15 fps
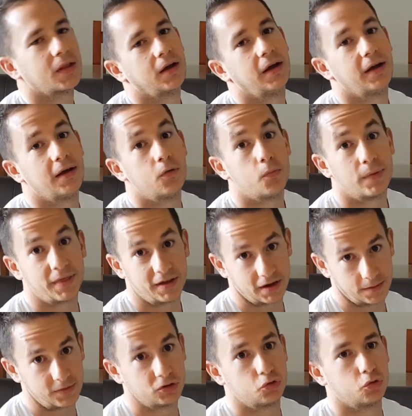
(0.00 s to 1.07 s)
que es un
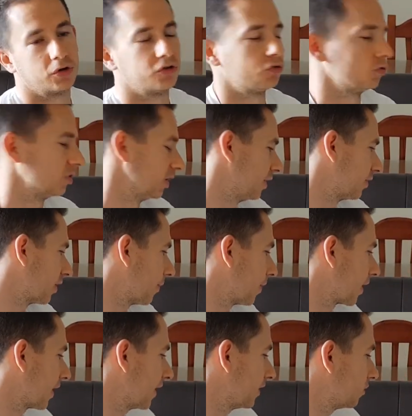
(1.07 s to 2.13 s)
medicamento que se utiliza
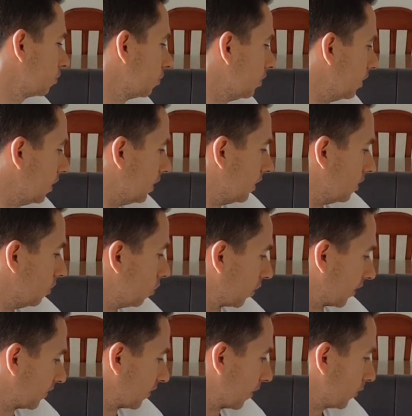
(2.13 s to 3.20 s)
para esto, lo
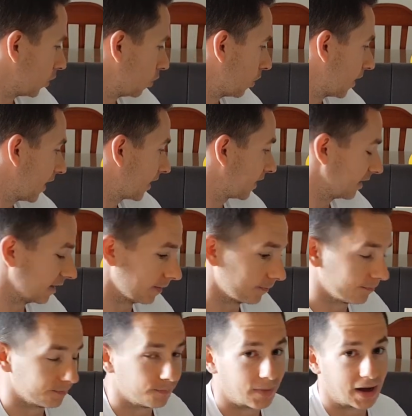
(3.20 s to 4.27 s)
que se vio es
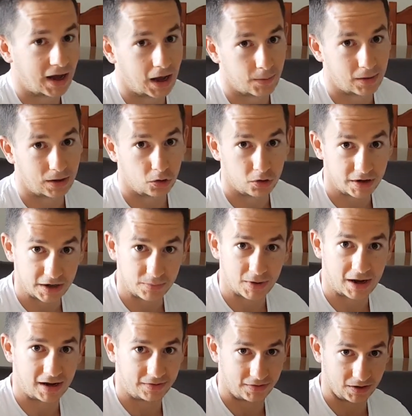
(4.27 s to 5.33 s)
que bajaba los
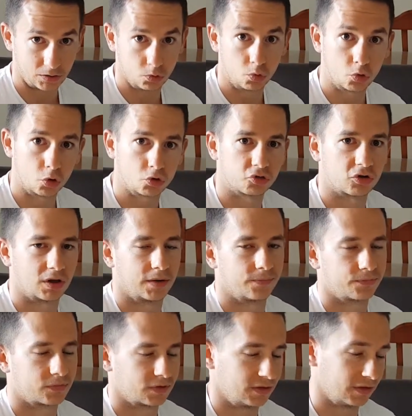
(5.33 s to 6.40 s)
niveles de
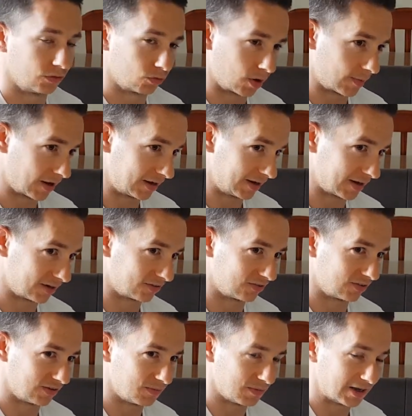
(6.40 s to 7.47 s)
glucosa de una manera
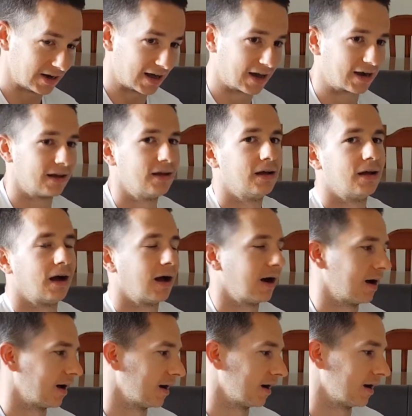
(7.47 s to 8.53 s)
similar
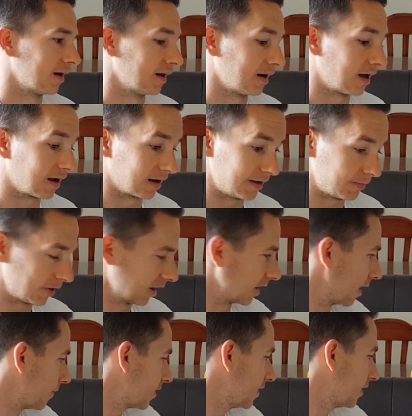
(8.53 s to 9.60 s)
a la
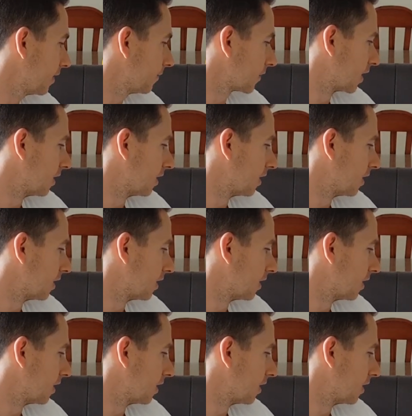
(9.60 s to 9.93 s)
glibencamida,